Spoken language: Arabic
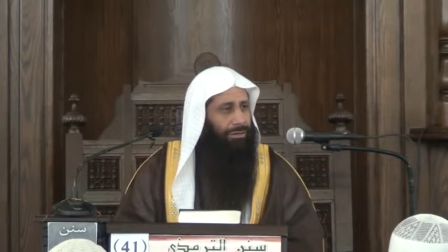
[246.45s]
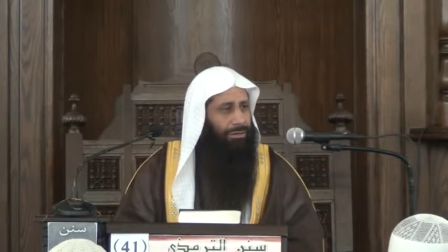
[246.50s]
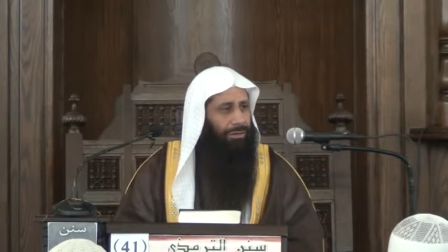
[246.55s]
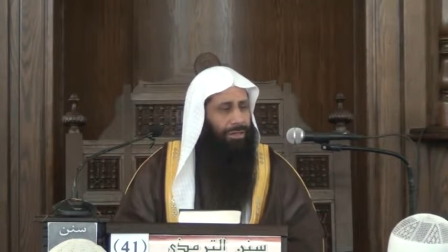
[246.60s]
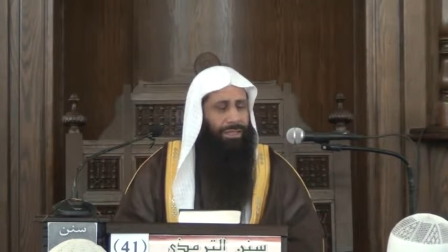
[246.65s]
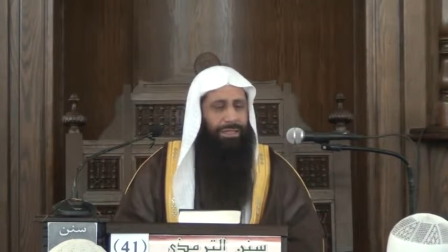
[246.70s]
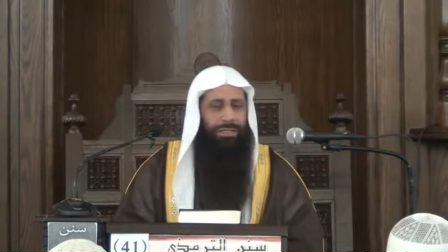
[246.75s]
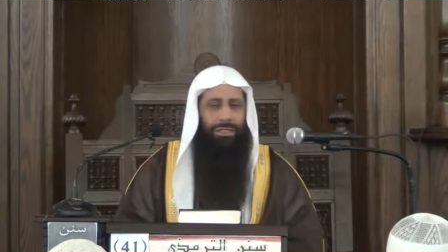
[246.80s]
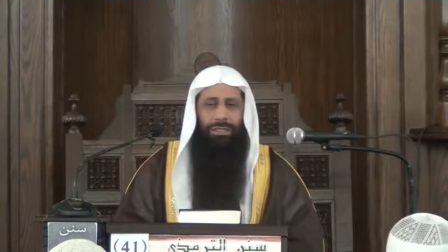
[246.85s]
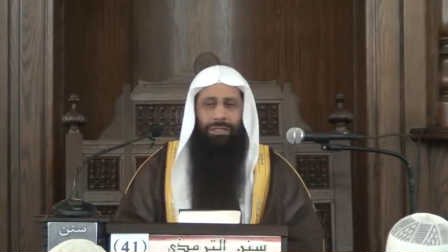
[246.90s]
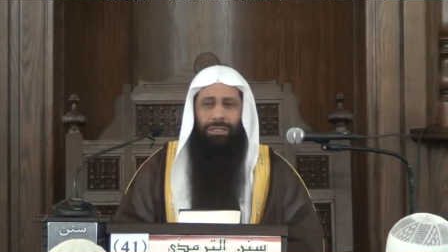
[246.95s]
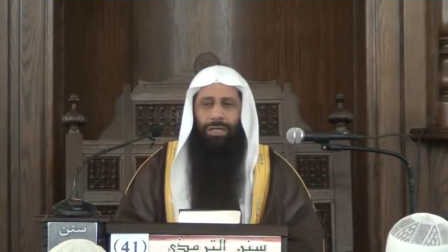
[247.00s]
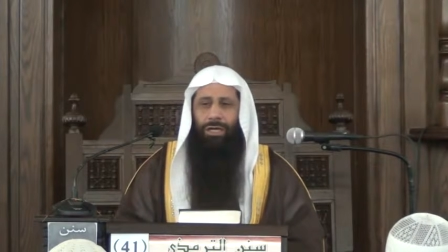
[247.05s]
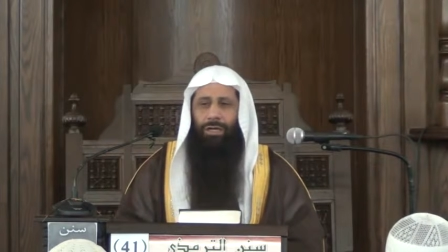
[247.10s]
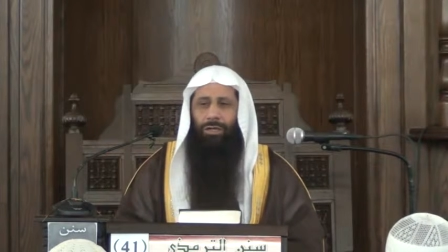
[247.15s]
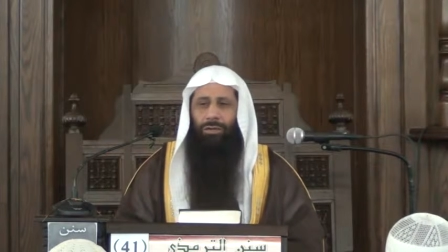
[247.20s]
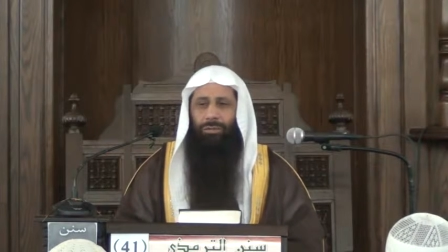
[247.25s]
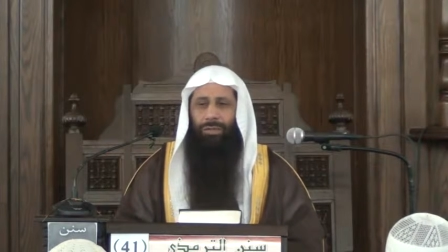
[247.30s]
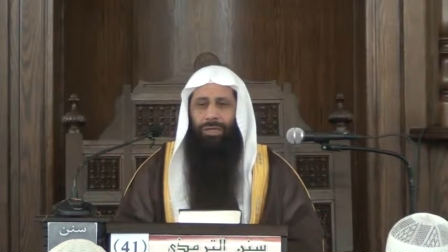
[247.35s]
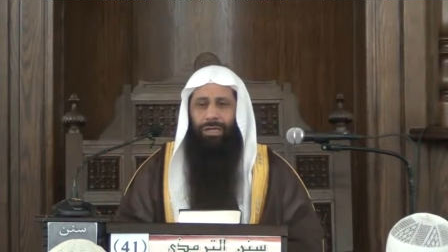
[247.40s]
ليس
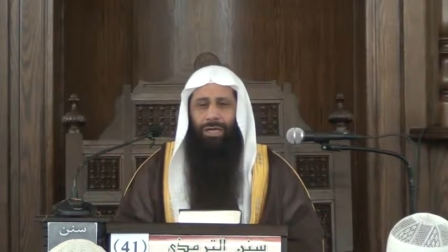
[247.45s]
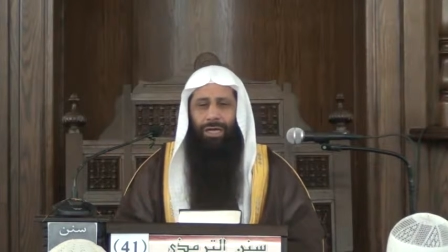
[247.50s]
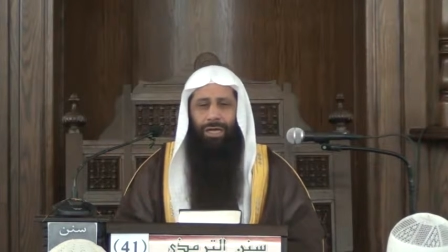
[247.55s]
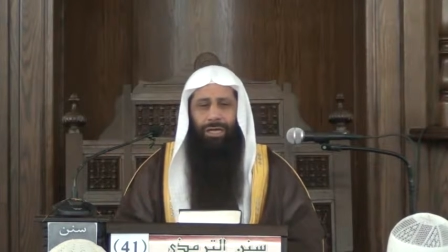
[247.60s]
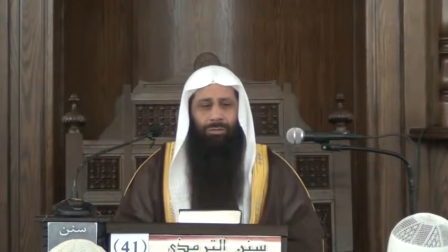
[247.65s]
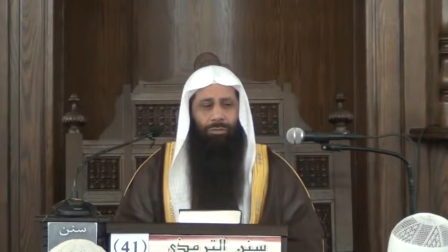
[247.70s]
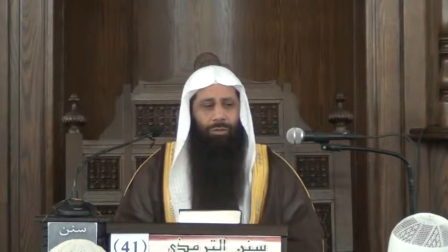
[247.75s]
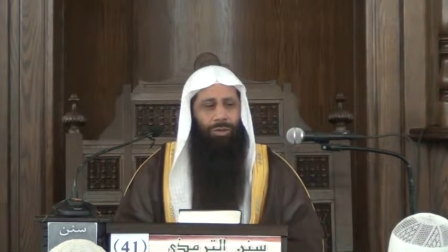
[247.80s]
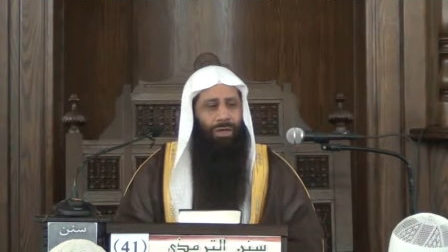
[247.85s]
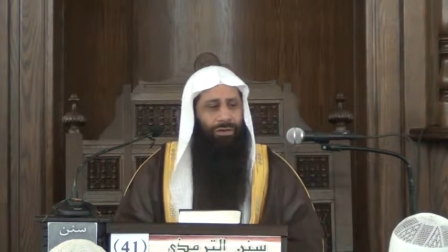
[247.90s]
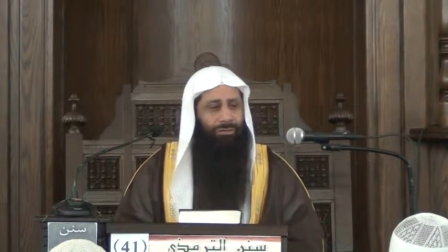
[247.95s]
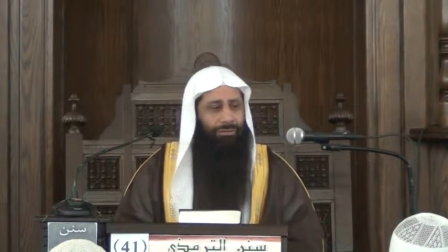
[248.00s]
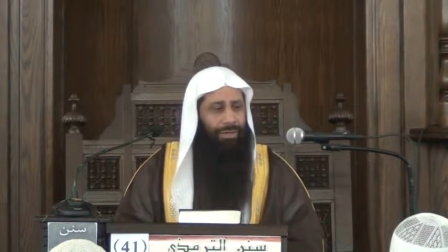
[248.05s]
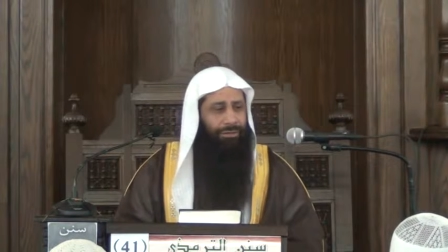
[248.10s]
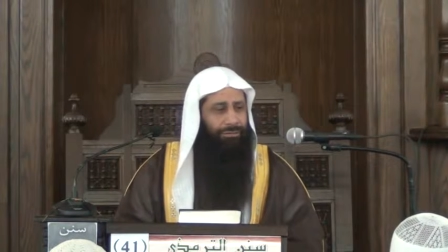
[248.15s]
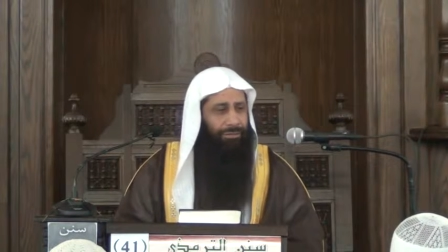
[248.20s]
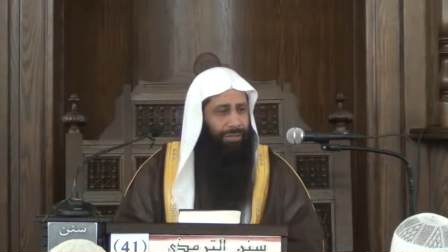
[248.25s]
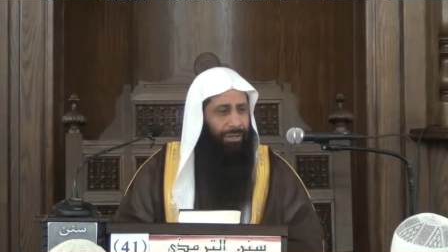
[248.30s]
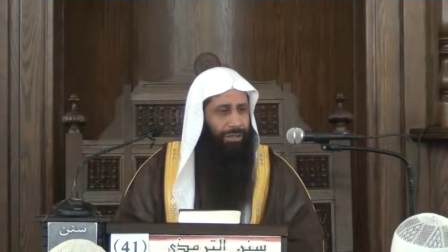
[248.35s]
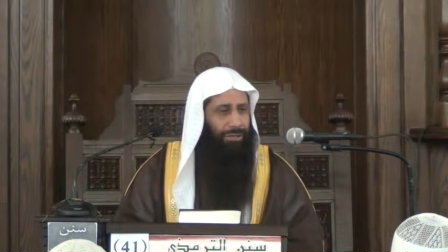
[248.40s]
التعارض معناه المنافاة
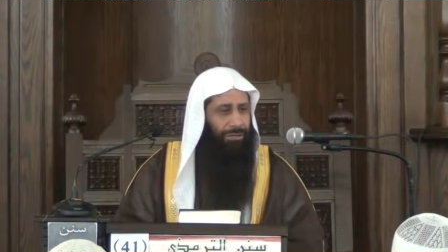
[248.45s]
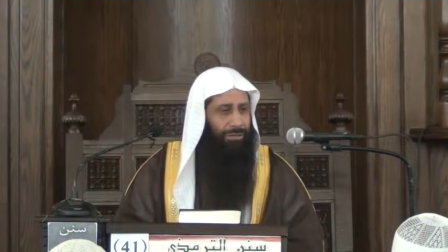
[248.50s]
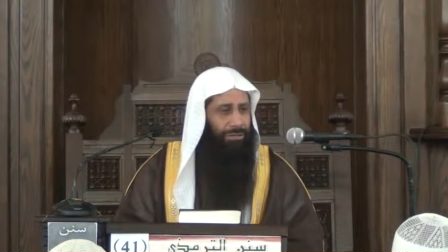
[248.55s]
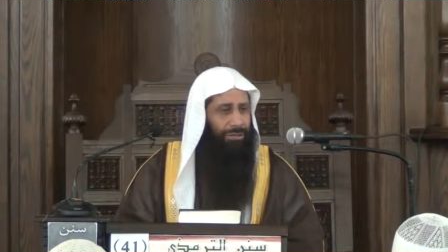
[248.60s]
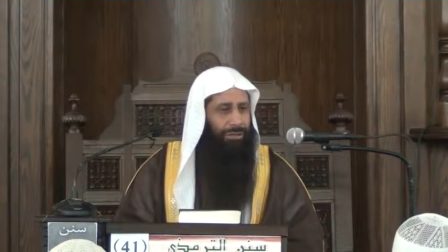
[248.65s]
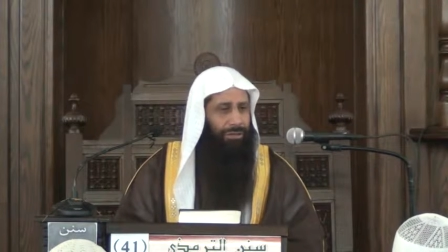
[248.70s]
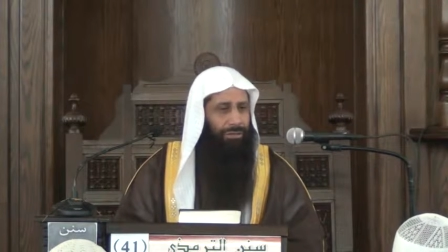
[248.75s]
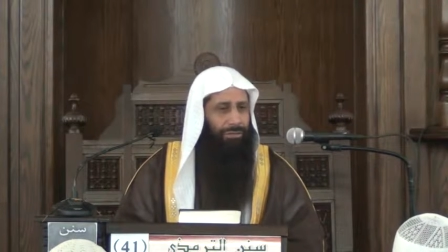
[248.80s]
فقط